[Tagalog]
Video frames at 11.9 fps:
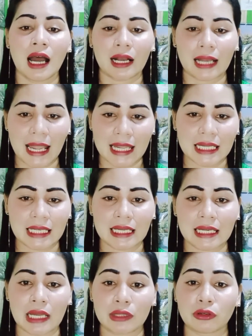
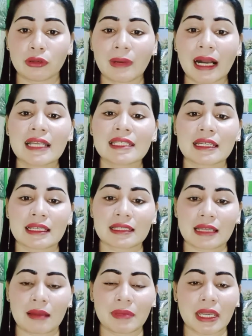kahilingan or mga
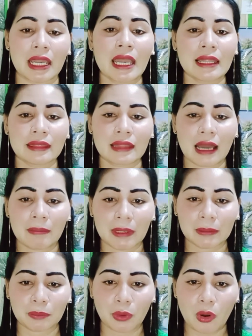sinasabi.
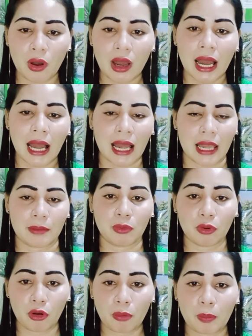Dapat po ay
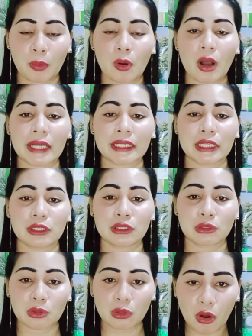buo po ang
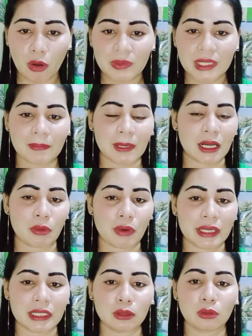inyong loob sa
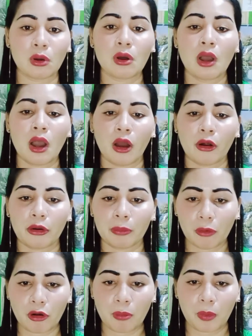paggawa nito or
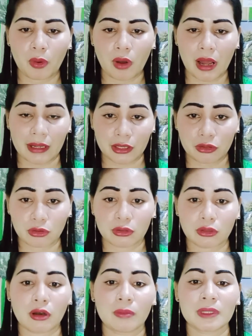buo po ang
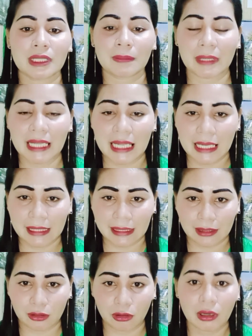inyong loob sa paghiling
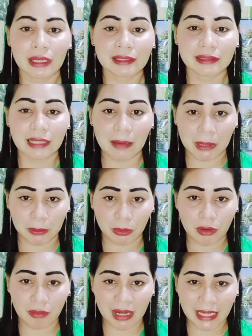nito. Dapat
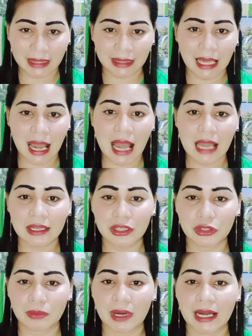po maganda ang
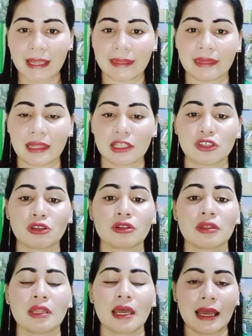inyong mga intensyon